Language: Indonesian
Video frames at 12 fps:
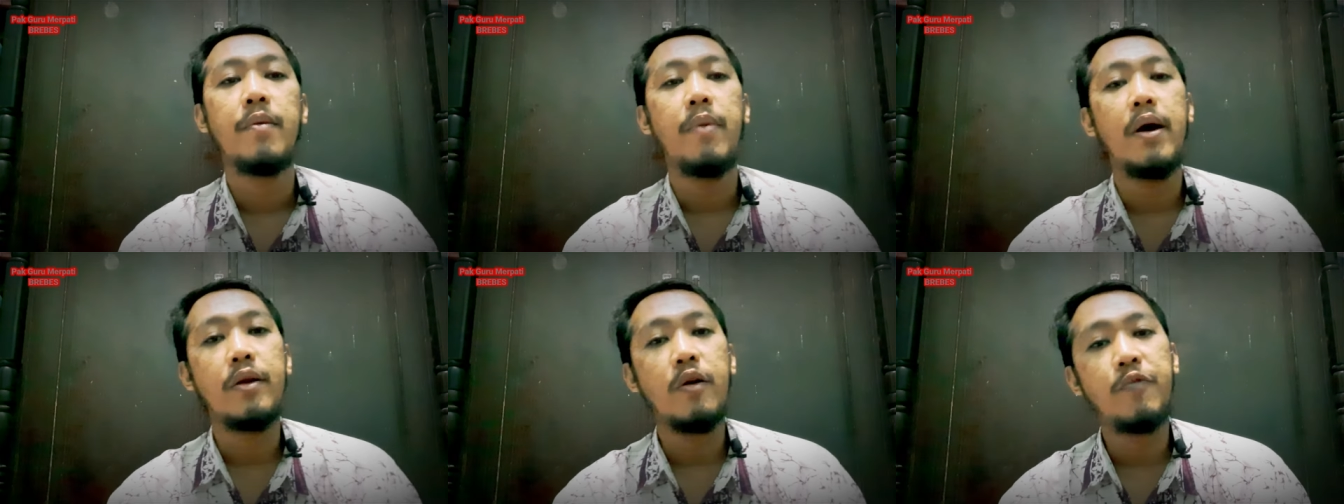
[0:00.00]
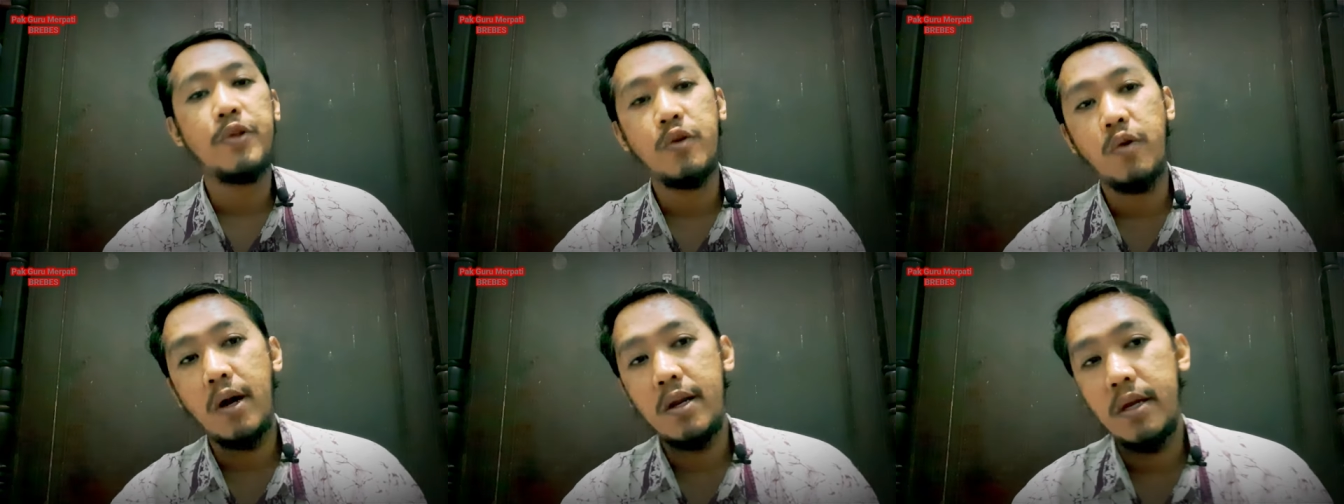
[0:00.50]
Pada
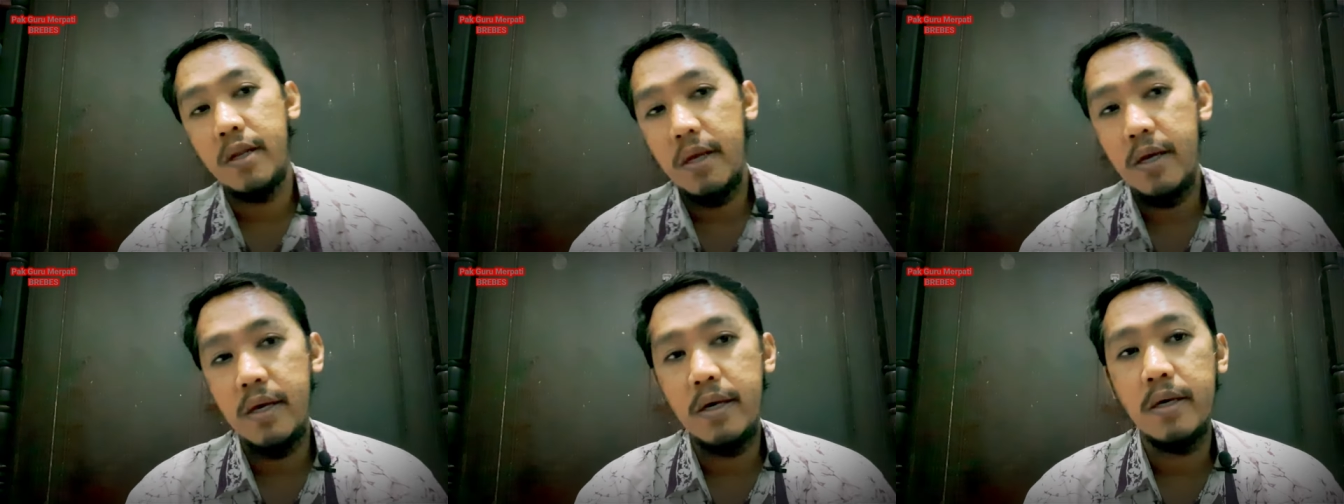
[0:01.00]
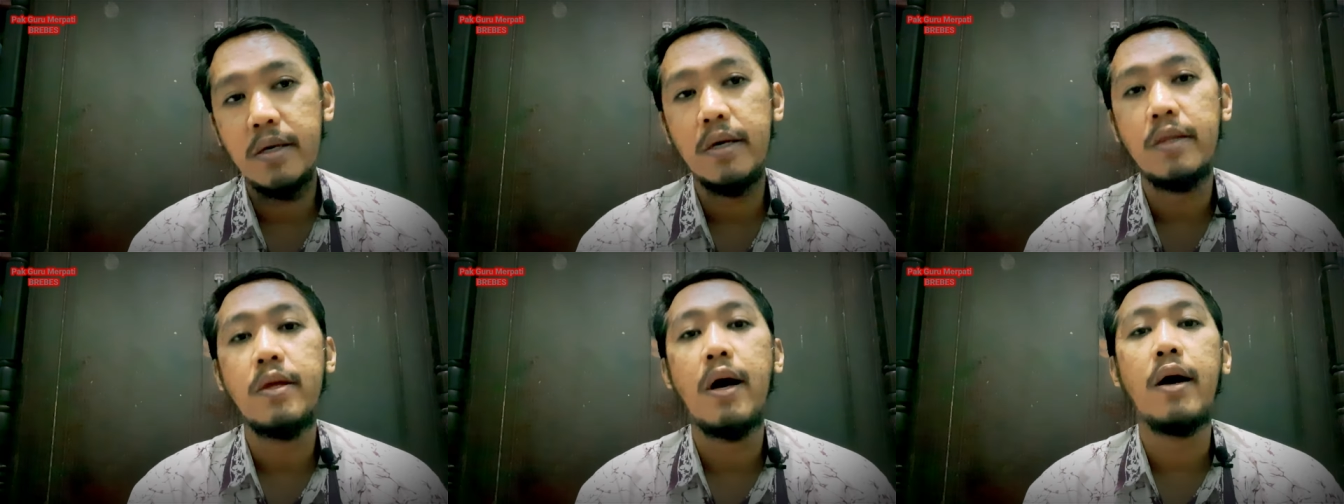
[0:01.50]
video kali ini
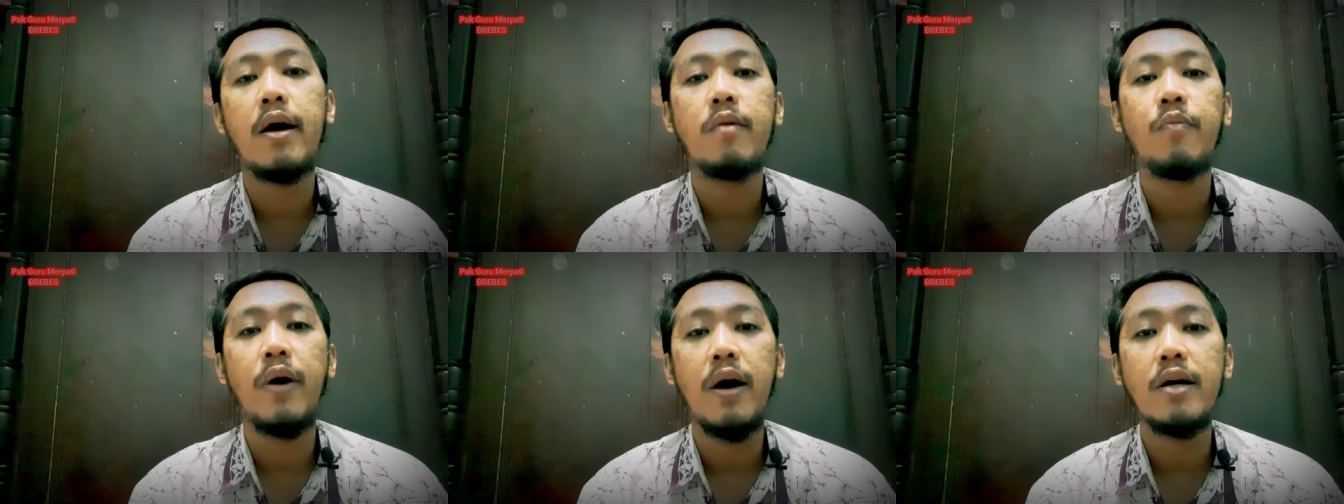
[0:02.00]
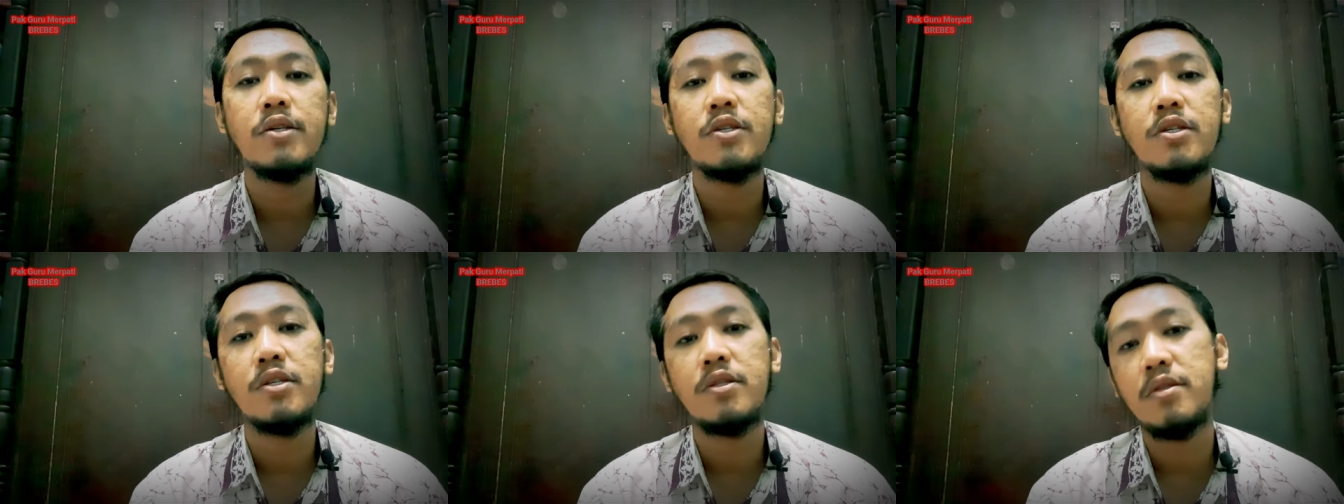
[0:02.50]
kita akan
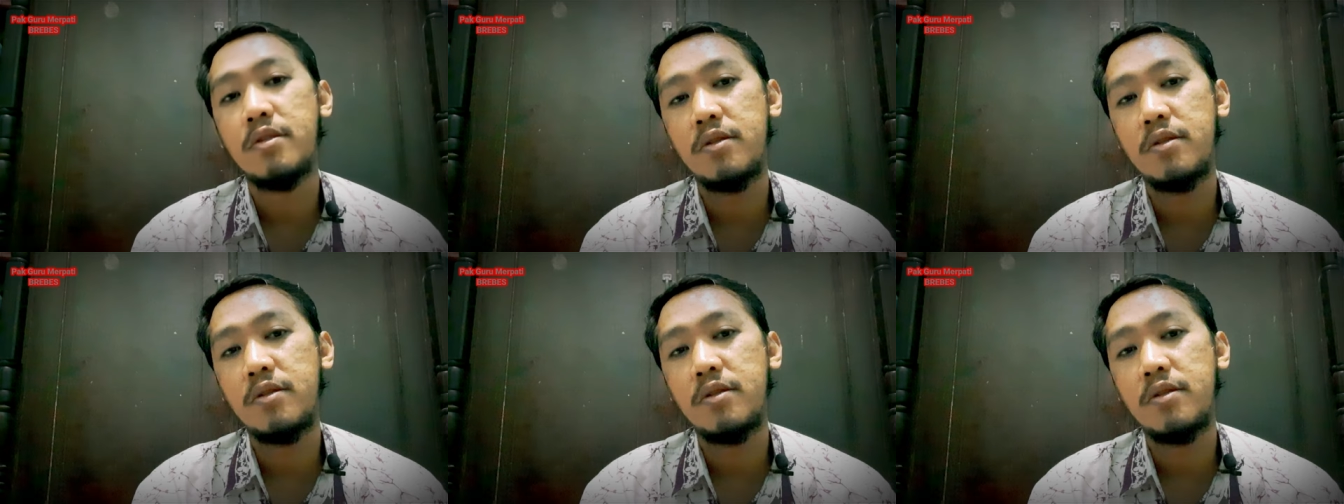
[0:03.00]
bahas